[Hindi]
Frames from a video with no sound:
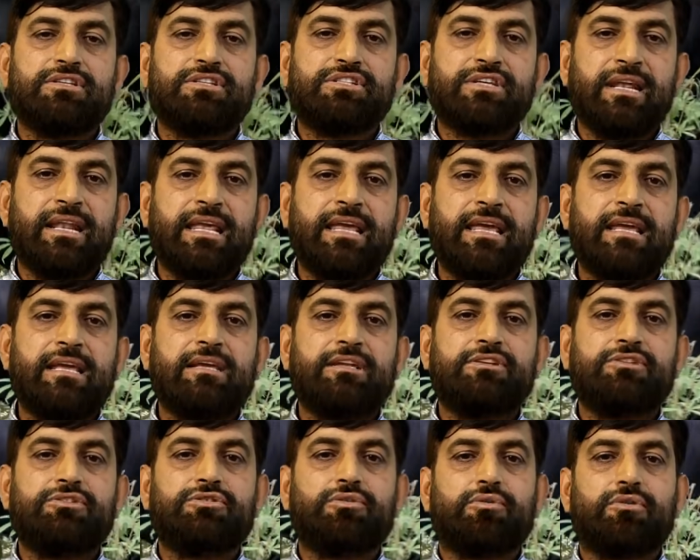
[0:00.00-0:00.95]
चने
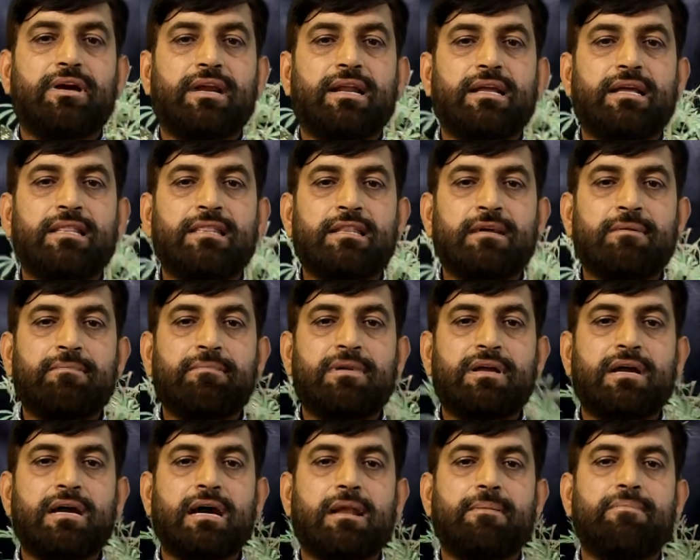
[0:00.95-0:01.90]
चोखर गंदम
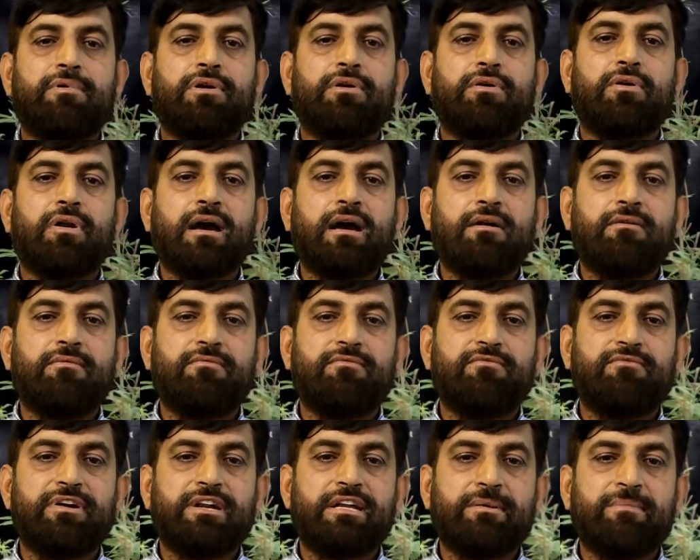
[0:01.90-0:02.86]
खारबनोला
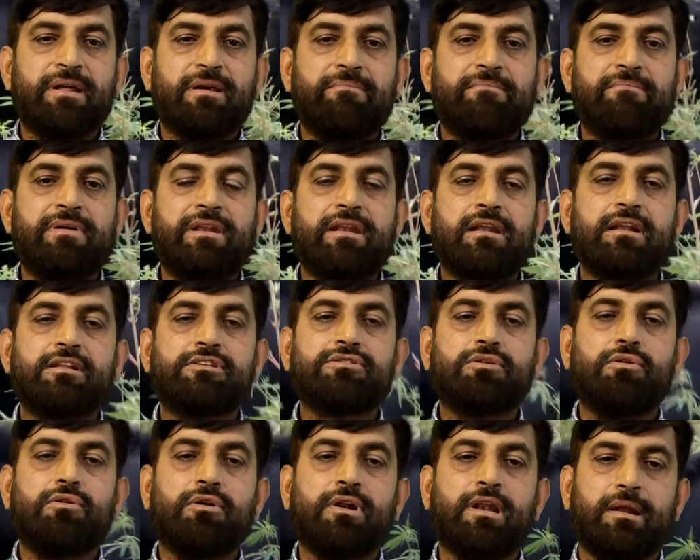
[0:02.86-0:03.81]
विटामिन मिनरल्स
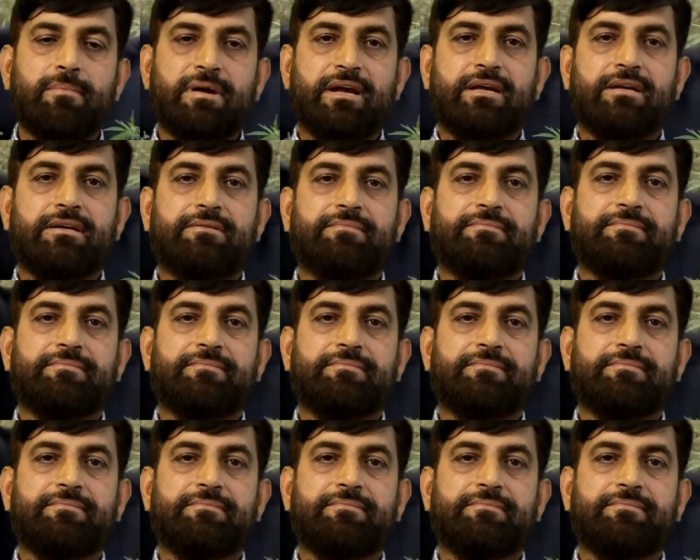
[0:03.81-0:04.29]
और नमक